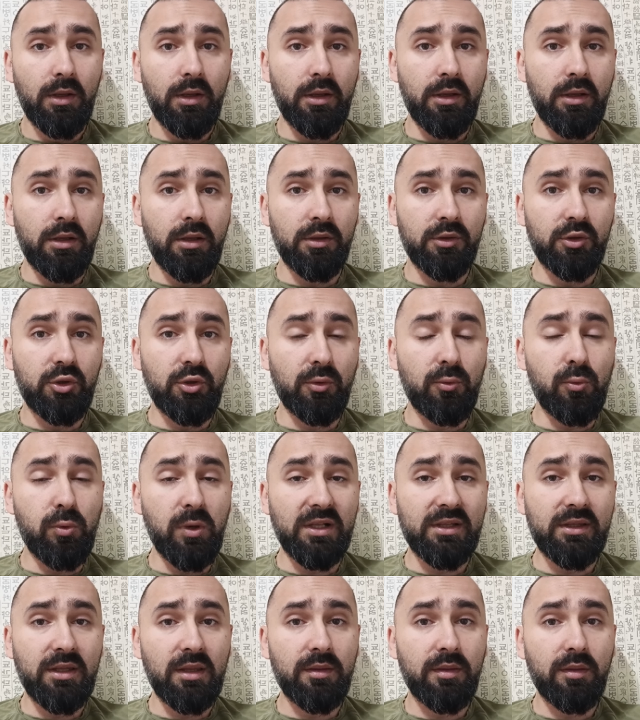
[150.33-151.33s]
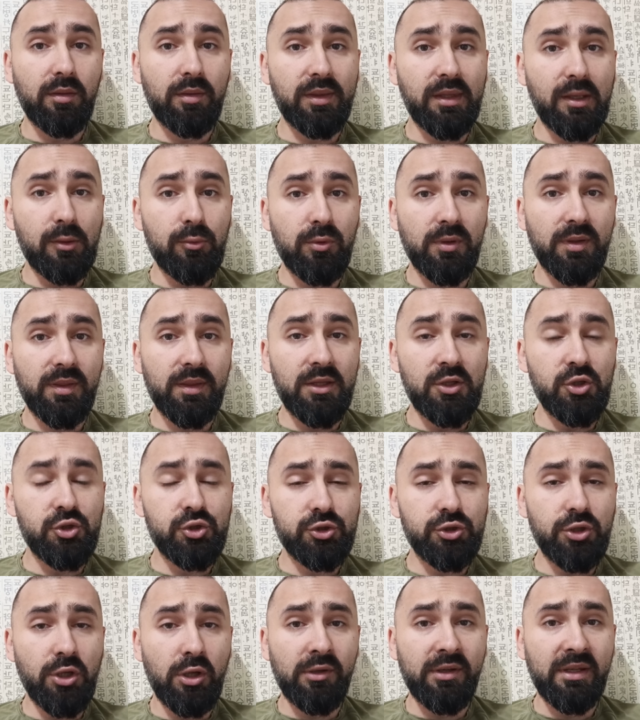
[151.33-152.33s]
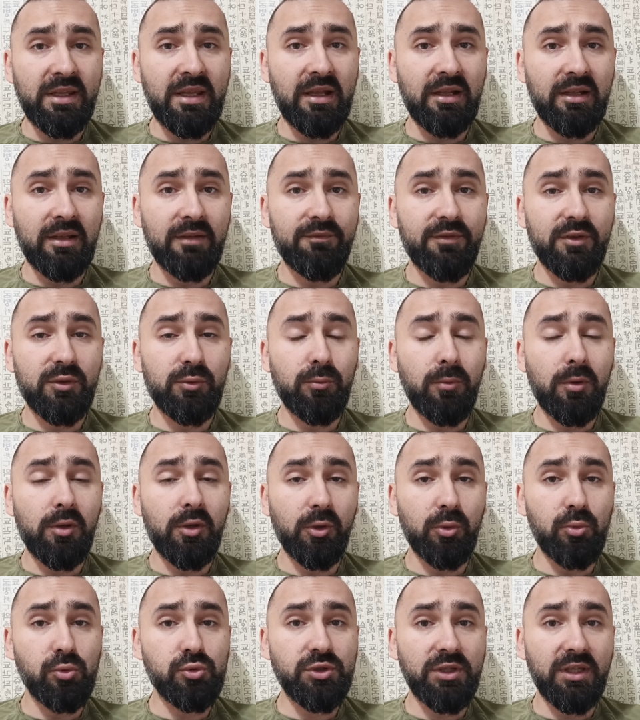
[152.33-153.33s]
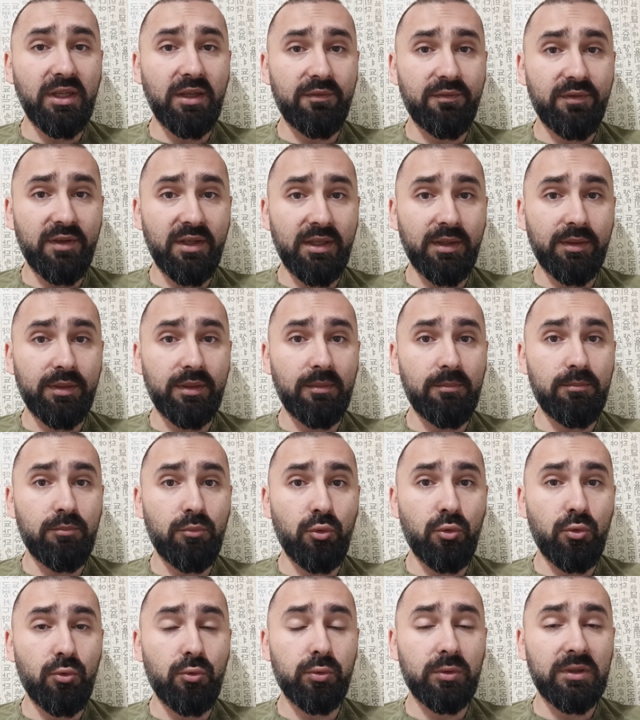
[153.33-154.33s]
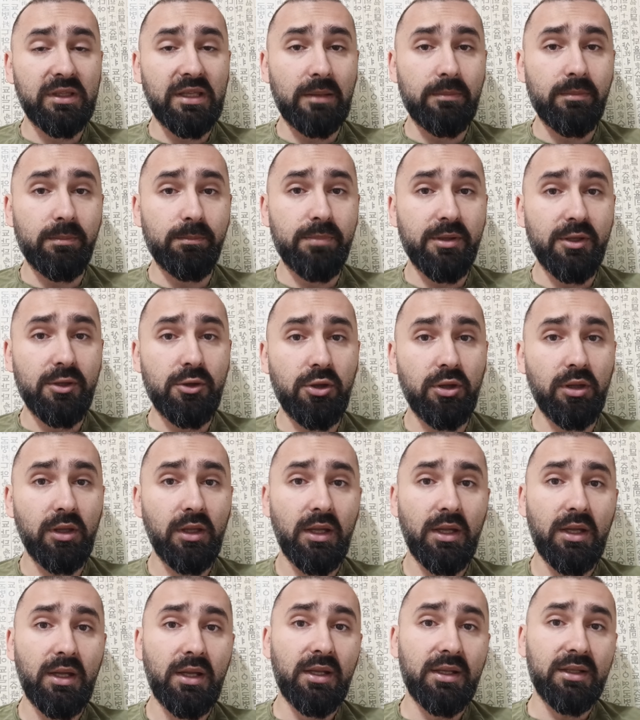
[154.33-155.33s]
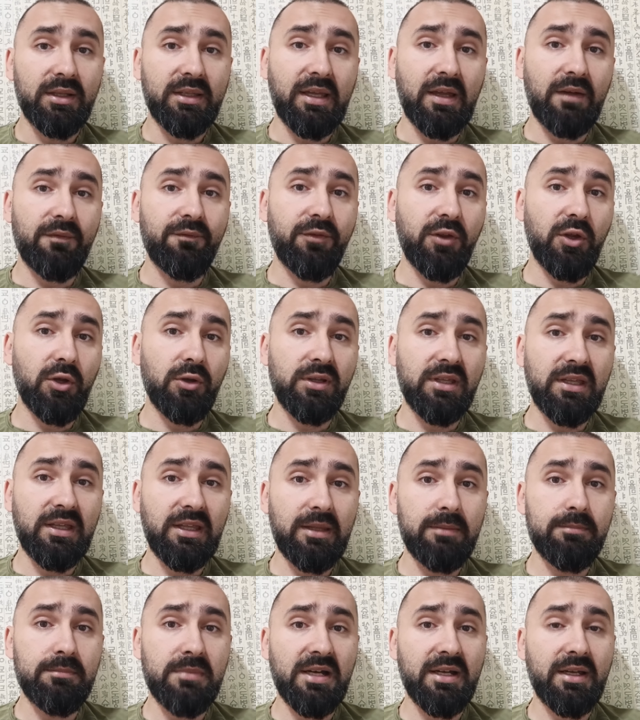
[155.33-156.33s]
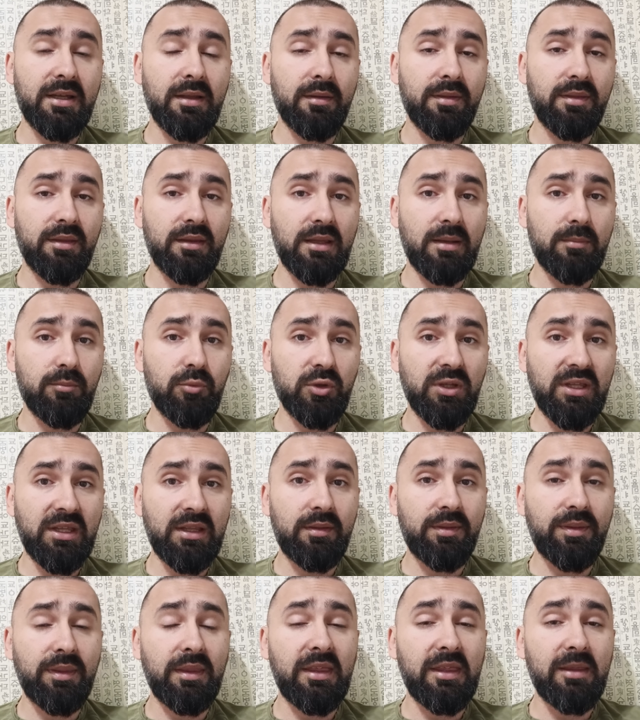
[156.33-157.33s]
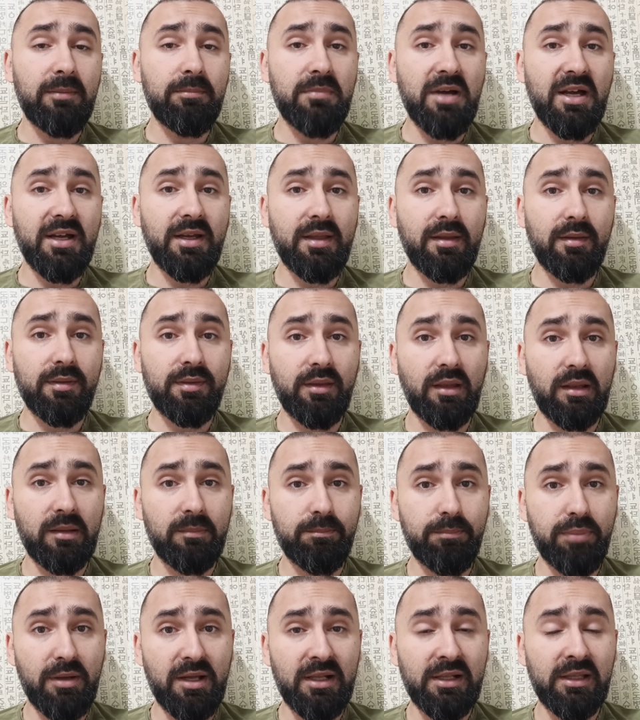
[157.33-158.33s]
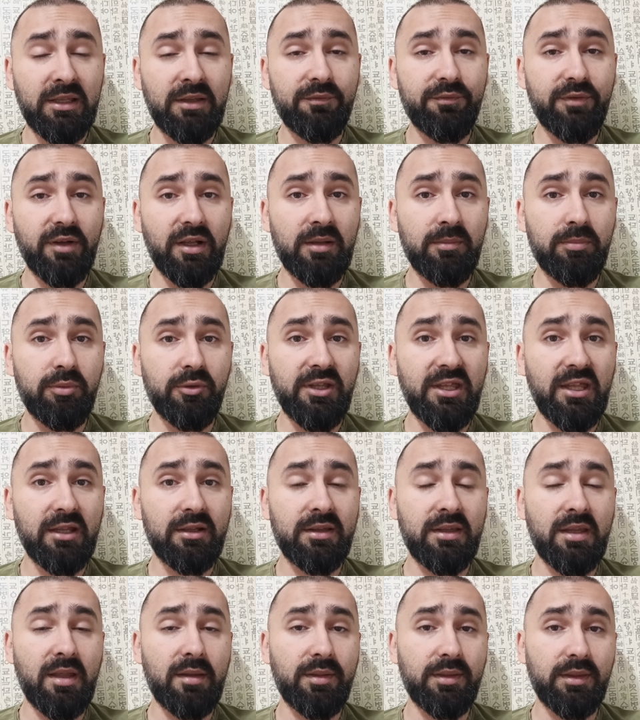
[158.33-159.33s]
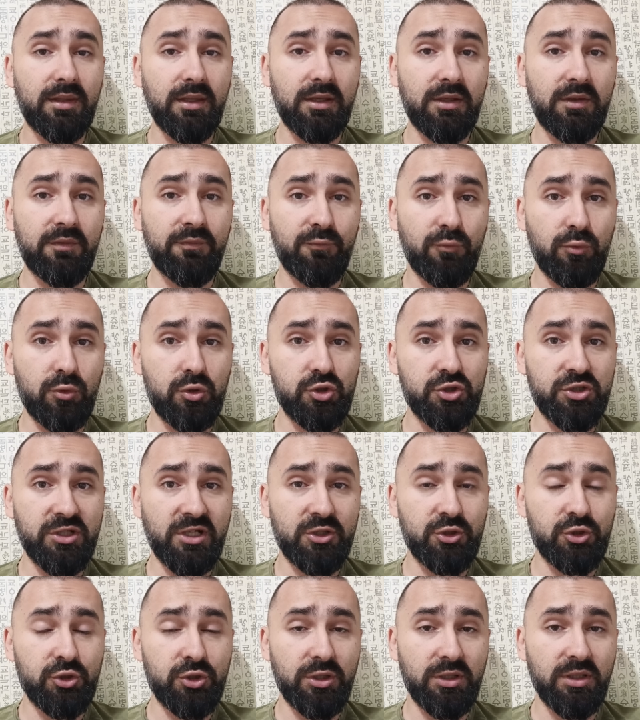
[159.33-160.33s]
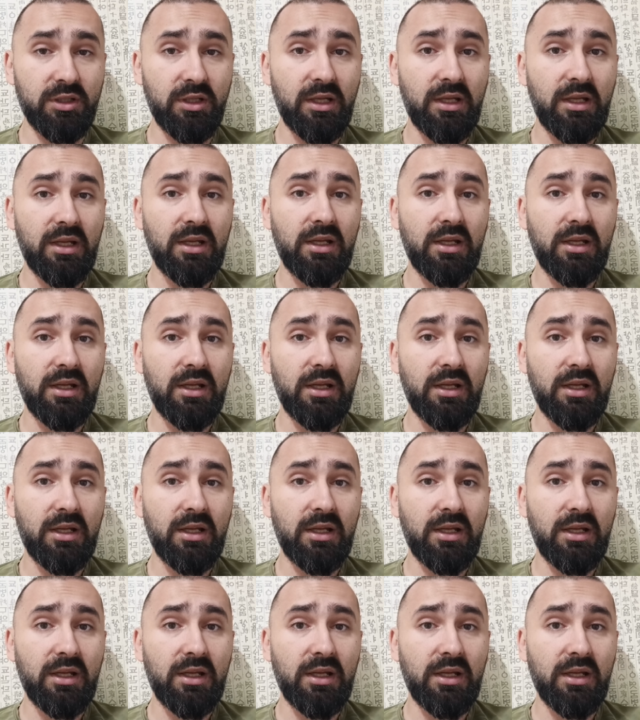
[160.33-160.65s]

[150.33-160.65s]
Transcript: e, dokładnie zostało zniszczone, ale według różnych wersji mógł tam być trafiony i magazyn amunicji, i magazyn paliw, albo jedna z tych dwóch rzeczy.